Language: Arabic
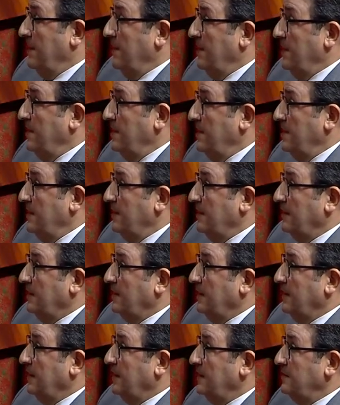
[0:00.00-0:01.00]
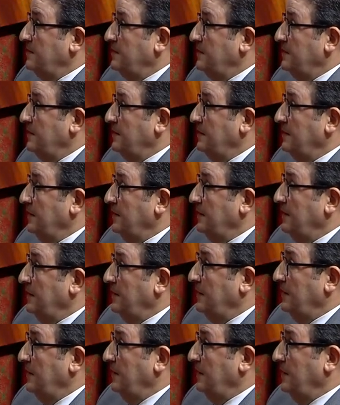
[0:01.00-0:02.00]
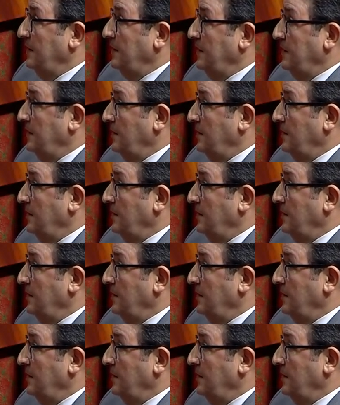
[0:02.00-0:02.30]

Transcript: اللي غادي آه،